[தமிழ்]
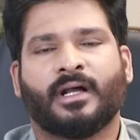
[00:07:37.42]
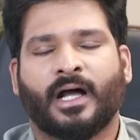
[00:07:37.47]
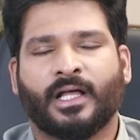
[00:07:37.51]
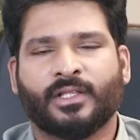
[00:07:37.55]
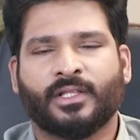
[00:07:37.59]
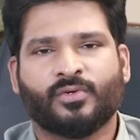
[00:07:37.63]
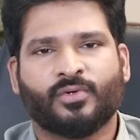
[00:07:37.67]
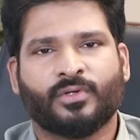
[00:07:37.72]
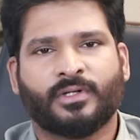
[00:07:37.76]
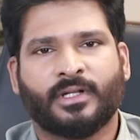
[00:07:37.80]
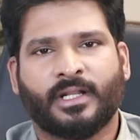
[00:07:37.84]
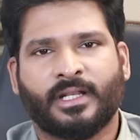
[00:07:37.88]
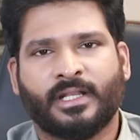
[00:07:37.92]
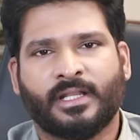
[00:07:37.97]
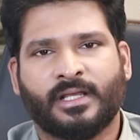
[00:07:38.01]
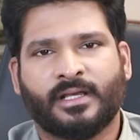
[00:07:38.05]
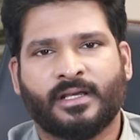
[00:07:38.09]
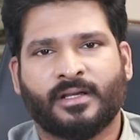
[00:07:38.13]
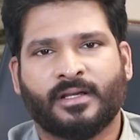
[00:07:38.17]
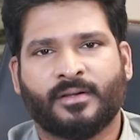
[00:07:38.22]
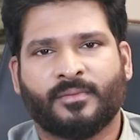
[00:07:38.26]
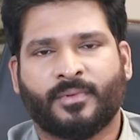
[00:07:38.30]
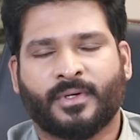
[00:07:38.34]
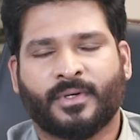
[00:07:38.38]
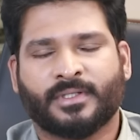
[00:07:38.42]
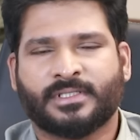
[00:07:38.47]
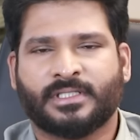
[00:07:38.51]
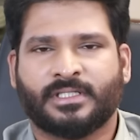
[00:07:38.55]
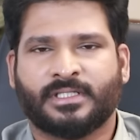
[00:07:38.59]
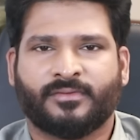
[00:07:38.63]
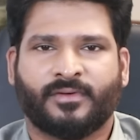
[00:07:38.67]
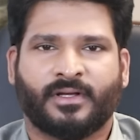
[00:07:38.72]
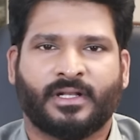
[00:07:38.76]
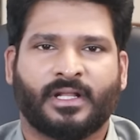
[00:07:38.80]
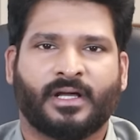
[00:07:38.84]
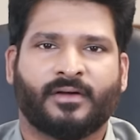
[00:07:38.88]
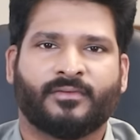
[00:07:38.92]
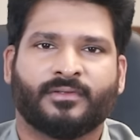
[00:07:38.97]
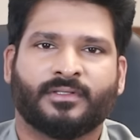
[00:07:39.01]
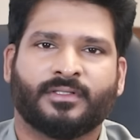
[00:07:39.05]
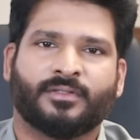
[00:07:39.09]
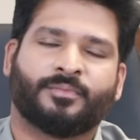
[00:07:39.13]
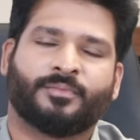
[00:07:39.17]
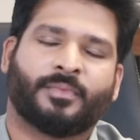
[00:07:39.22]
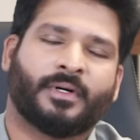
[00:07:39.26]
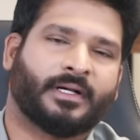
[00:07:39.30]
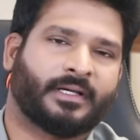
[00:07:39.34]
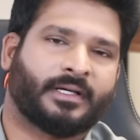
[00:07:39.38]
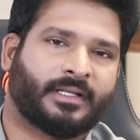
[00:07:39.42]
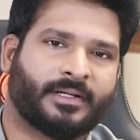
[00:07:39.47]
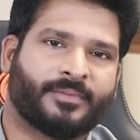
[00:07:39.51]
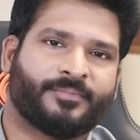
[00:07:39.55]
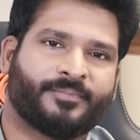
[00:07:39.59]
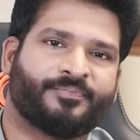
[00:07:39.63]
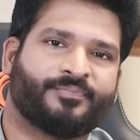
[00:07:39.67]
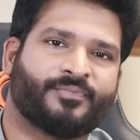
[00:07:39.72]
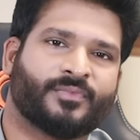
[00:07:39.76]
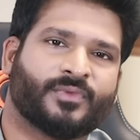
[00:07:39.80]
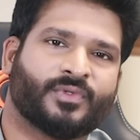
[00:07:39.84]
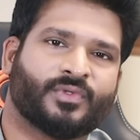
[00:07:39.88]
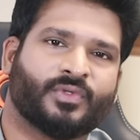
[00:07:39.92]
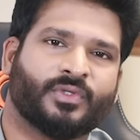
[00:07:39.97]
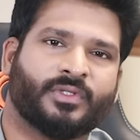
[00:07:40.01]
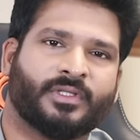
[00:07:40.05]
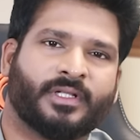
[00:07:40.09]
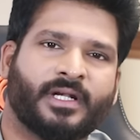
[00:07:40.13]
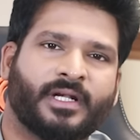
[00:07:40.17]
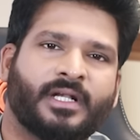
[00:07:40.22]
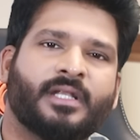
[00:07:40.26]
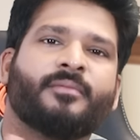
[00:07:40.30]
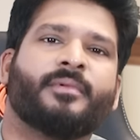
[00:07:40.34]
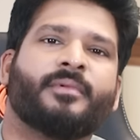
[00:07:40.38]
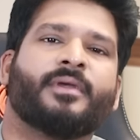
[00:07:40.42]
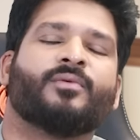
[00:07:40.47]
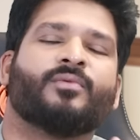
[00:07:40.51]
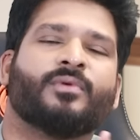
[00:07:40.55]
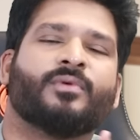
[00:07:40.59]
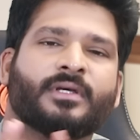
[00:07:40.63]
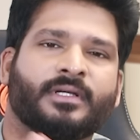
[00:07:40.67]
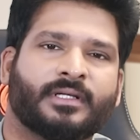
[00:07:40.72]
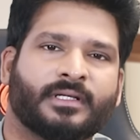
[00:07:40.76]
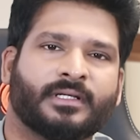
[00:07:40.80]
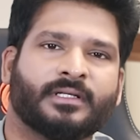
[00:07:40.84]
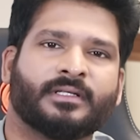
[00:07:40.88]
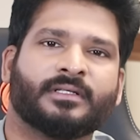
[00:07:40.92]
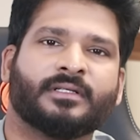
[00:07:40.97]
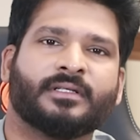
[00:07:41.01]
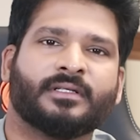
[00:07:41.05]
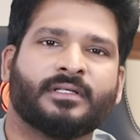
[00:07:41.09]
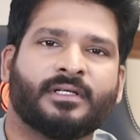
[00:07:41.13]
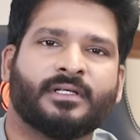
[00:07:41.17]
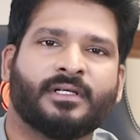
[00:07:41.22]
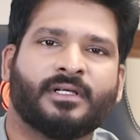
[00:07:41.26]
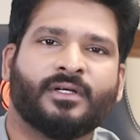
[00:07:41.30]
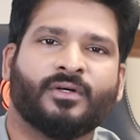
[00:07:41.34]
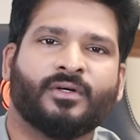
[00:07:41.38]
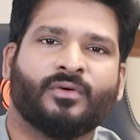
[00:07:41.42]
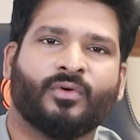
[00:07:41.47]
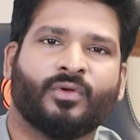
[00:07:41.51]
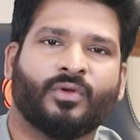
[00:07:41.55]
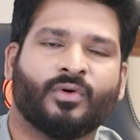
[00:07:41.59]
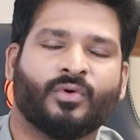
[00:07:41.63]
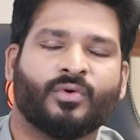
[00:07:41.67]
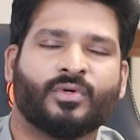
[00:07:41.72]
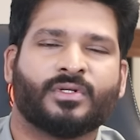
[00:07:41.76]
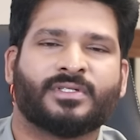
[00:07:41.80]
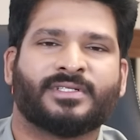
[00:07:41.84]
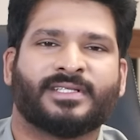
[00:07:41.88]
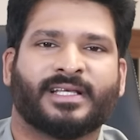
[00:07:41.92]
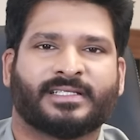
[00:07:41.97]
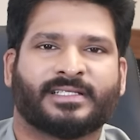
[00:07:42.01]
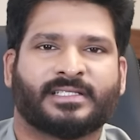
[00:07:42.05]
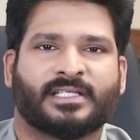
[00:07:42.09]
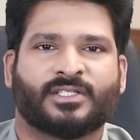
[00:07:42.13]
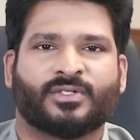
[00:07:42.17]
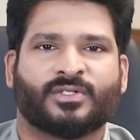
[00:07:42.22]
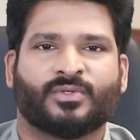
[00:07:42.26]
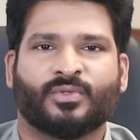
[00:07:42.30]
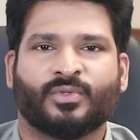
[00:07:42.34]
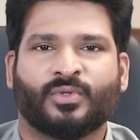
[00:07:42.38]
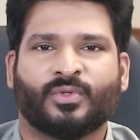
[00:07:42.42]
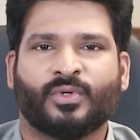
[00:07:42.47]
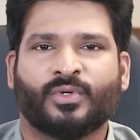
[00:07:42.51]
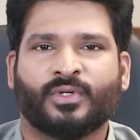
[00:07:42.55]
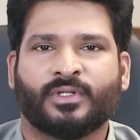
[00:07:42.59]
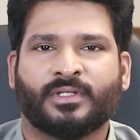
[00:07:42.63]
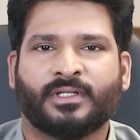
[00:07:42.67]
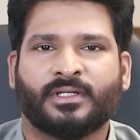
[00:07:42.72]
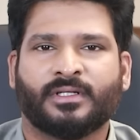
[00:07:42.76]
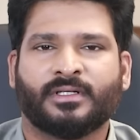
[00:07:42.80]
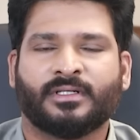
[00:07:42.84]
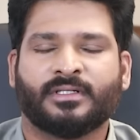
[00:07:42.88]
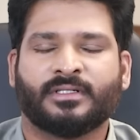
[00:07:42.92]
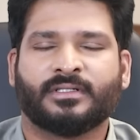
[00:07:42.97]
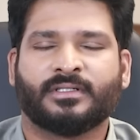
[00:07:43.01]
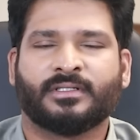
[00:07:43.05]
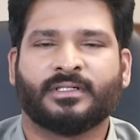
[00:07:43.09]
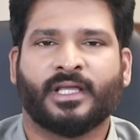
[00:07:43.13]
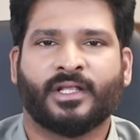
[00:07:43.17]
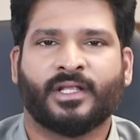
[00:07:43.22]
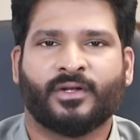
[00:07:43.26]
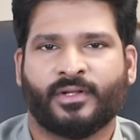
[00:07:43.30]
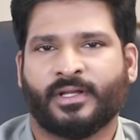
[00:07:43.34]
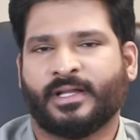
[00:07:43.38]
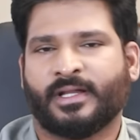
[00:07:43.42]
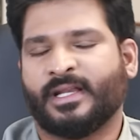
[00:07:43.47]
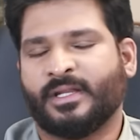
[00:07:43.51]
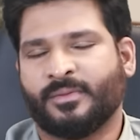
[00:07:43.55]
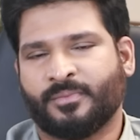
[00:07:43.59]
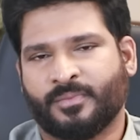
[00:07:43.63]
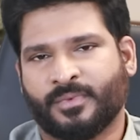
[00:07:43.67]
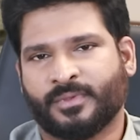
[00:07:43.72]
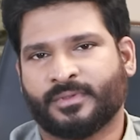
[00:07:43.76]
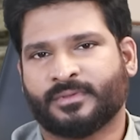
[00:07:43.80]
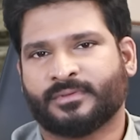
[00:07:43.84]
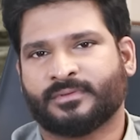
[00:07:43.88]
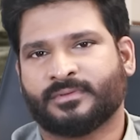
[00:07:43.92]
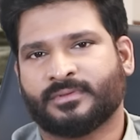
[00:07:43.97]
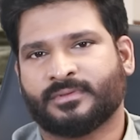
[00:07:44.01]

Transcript: அது ஒரு நல்ல பாசிட்டிவாக நான் வந்து பார்க்குறேன் ஸோ இந்த ரெண்டுமே உங்களுக்கு ஒரு குட் சக்ஸஸ் கொடுக்கும்ன்றது என்னுடைய கணிப்பு